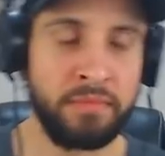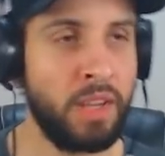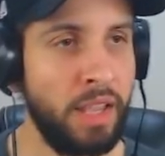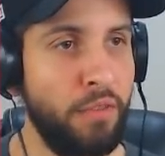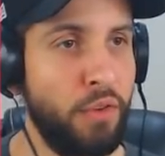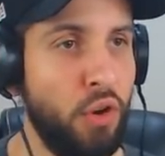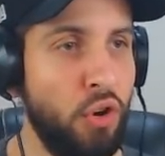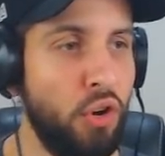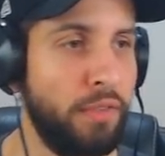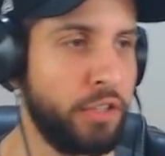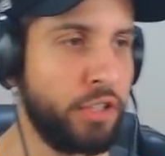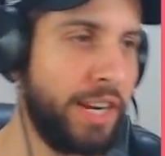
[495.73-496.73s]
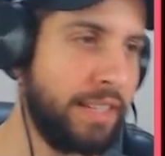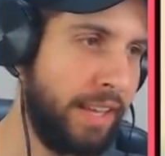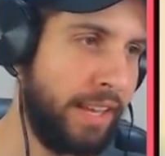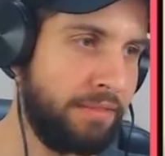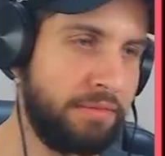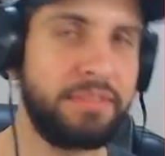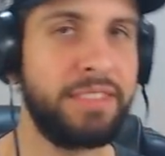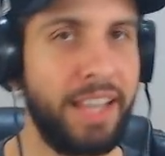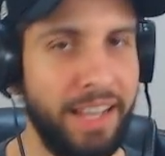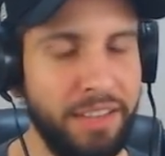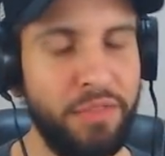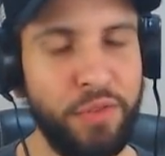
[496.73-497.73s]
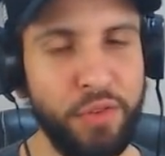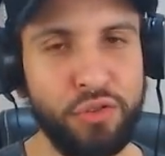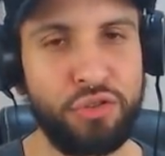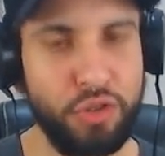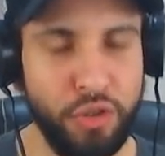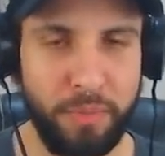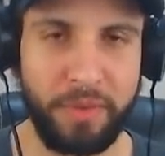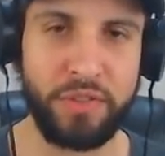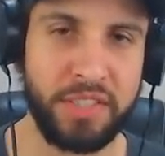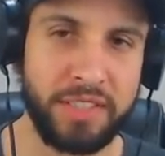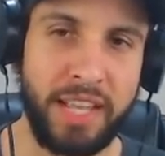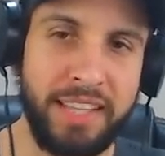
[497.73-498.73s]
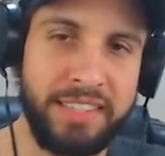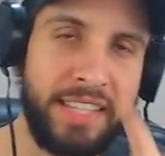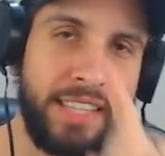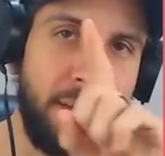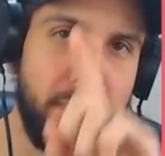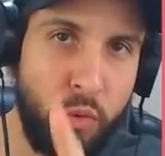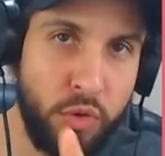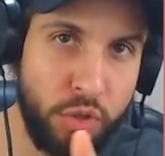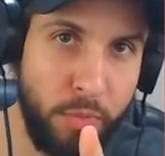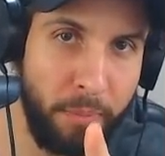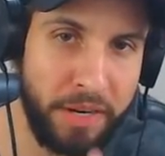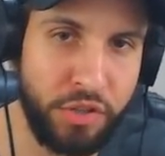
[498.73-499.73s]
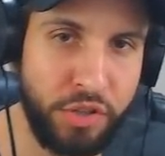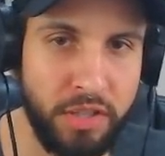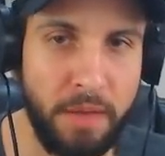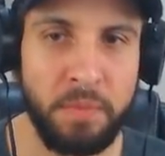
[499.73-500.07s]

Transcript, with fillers: Eu vou, vou jogar sério, tá? Eu vou, juro pra vocês. Essa daqui é a minha última partida.